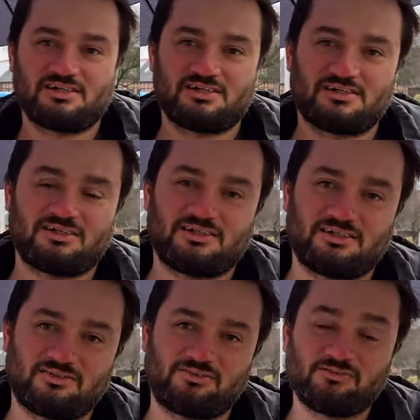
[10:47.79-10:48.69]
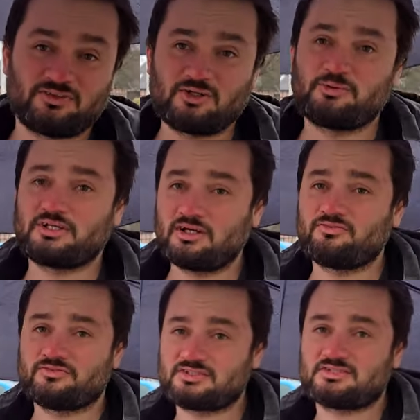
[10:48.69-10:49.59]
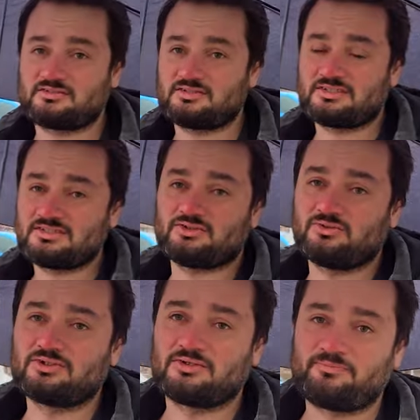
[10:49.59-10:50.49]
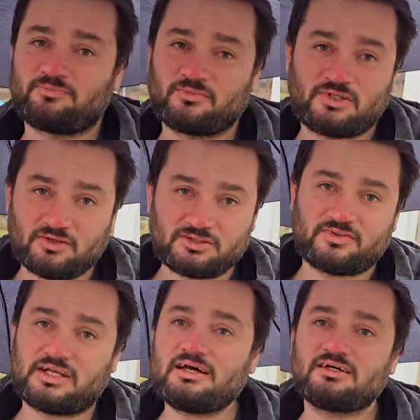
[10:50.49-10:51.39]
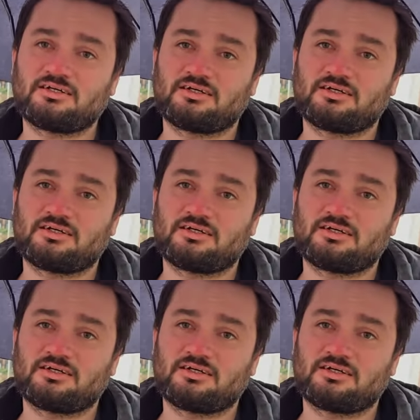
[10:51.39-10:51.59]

Ah, fünf Kilometer laufen ist, ist nicht ohne. Die Leute werden lachen,